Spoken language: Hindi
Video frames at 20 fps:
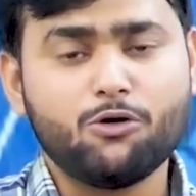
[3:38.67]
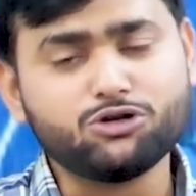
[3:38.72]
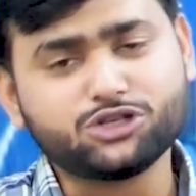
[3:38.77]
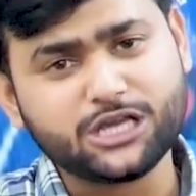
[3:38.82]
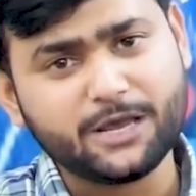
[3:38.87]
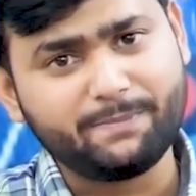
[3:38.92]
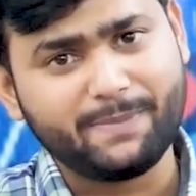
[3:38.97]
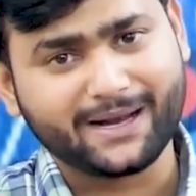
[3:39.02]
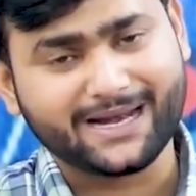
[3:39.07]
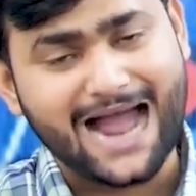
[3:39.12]

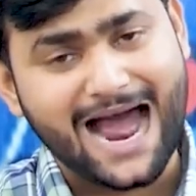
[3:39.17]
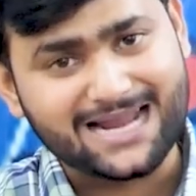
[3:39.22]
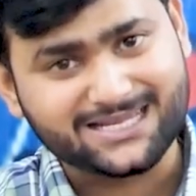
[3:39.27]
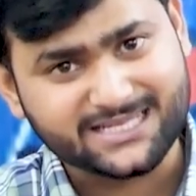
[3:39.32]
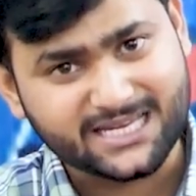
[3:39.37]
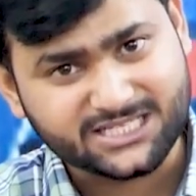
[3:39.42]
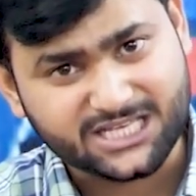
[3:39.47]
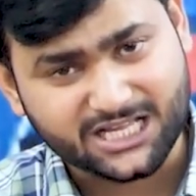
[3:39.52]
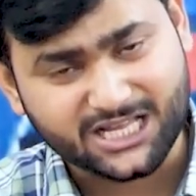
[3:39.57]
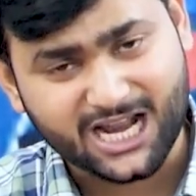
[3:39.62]
उसी प्रकार
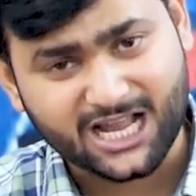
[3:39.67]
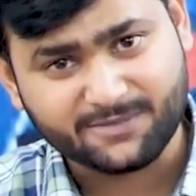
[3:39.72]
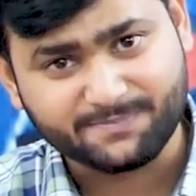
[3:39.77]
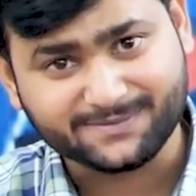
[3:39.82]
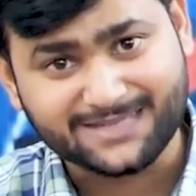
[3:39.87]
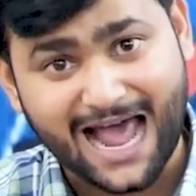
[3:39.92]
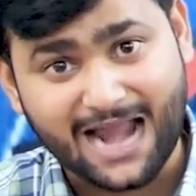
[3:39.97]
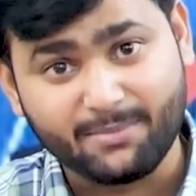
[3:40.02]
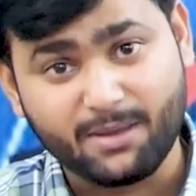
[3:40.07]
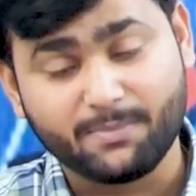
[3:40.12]
से सदर
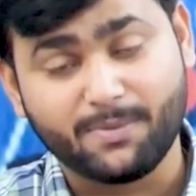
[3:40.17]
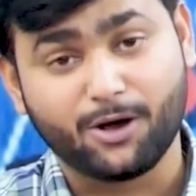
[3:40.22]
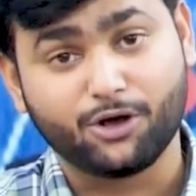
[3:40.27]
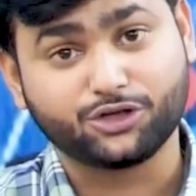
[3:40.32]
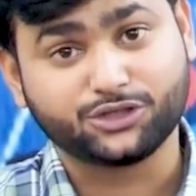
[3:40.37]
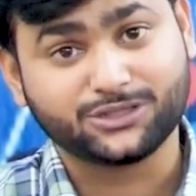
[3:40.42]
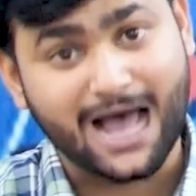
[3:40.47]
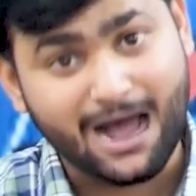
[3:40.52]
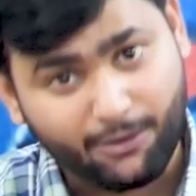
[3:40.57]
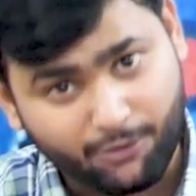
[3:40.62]
अस्पताल में
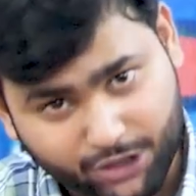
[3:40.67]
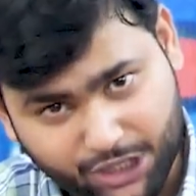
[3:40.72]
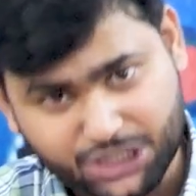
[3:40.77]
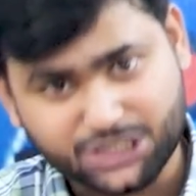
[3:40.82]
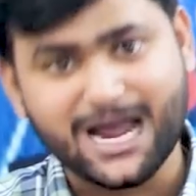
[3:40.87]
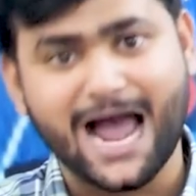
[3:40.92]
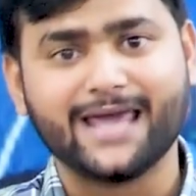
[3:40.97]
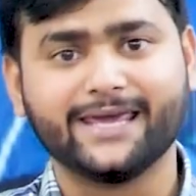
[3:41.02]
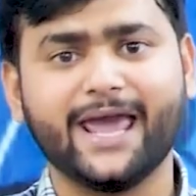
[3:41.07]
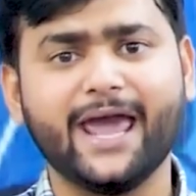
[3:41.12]
व्यवस्था होनी
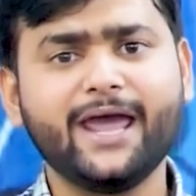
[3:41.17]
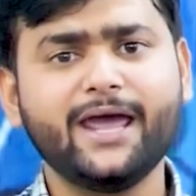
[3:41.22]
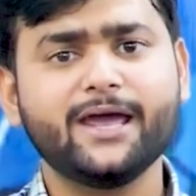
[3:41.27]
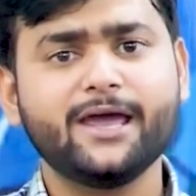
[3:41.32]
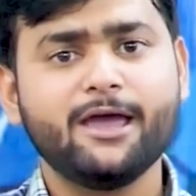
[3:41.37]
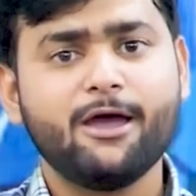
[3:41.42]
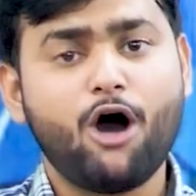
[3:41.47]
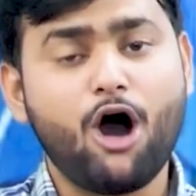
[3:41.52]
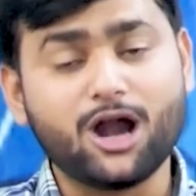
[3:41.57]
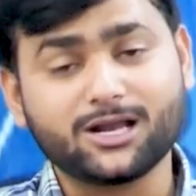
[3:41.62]
चाहिए
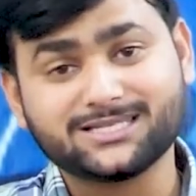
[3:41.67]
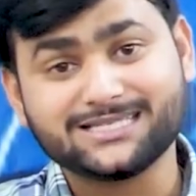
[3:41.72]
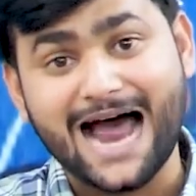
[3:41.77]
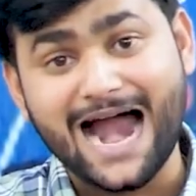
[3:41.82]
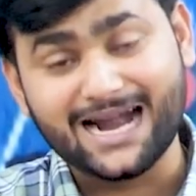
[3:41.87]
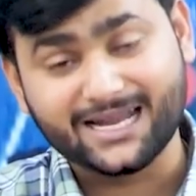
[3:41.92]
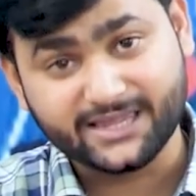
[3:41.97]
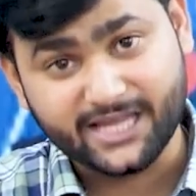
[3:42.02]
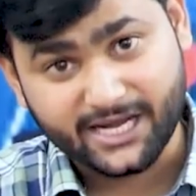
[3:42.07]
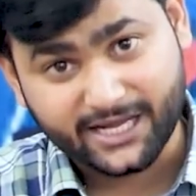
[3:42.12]
और
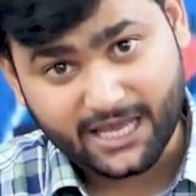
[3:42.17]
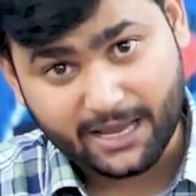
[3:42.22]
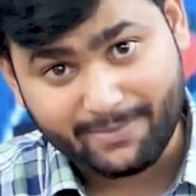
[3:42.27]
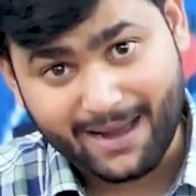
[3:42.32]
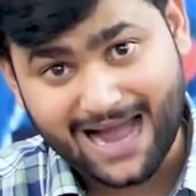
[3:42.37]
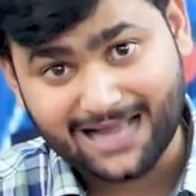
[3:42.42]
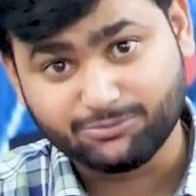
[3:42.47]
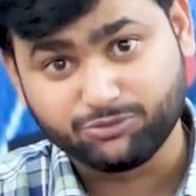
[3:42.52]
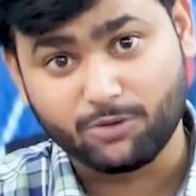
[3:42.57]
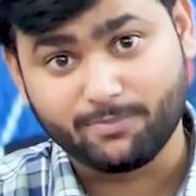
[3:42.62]
साठ दिन के
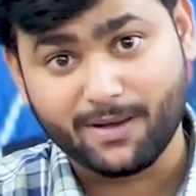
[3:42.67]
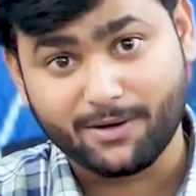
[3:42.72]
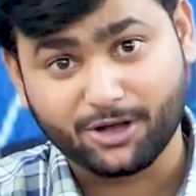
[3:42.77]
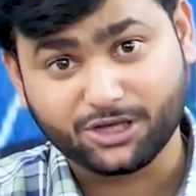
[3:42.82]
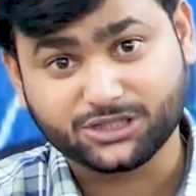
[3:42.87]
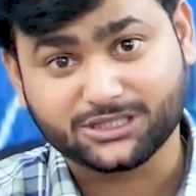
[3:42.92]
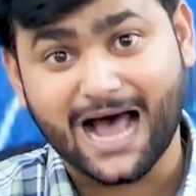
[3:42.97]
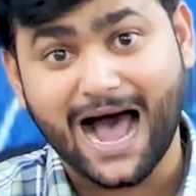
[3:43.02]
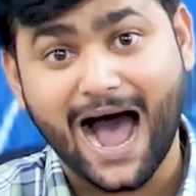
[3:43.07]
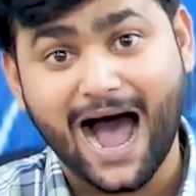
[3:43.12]
बाद वो
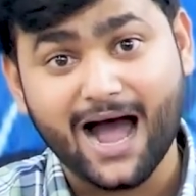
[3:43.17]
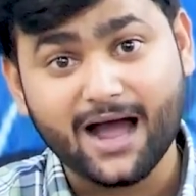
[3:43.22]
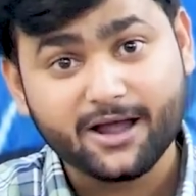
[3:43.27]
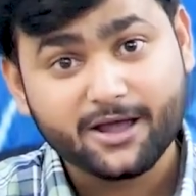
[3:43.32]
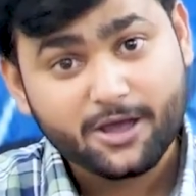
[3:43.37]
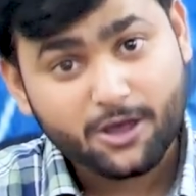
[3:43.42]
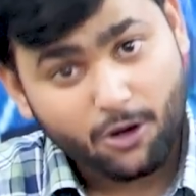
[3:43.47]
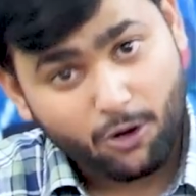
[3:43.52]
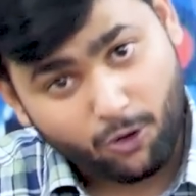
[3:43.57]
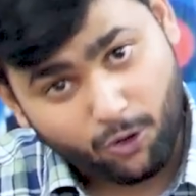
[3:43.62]
व्यवस्था
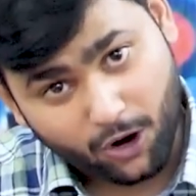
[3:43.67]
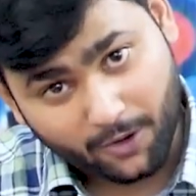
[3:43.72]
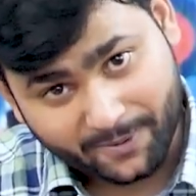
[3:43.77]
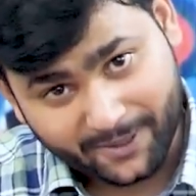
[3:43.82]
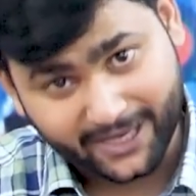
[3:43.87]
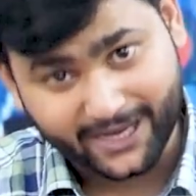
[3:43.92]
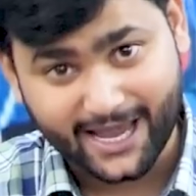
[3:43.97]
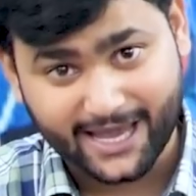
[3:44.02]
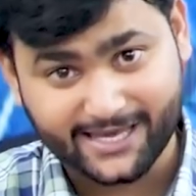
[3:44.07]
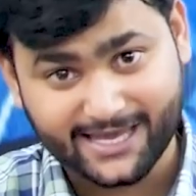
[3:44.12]
हो
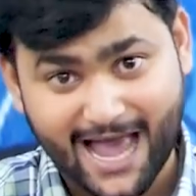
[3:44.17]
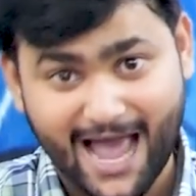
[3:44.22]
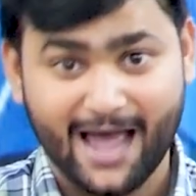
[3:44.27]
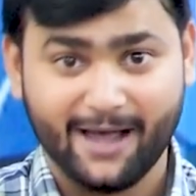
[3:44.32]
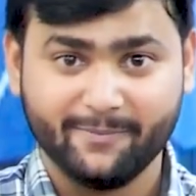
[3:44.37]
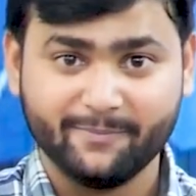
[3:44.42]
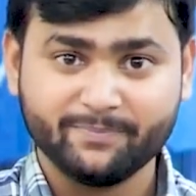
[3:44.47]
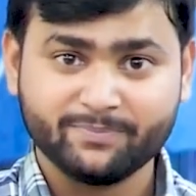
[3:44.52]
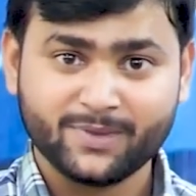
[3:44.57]
भी गई है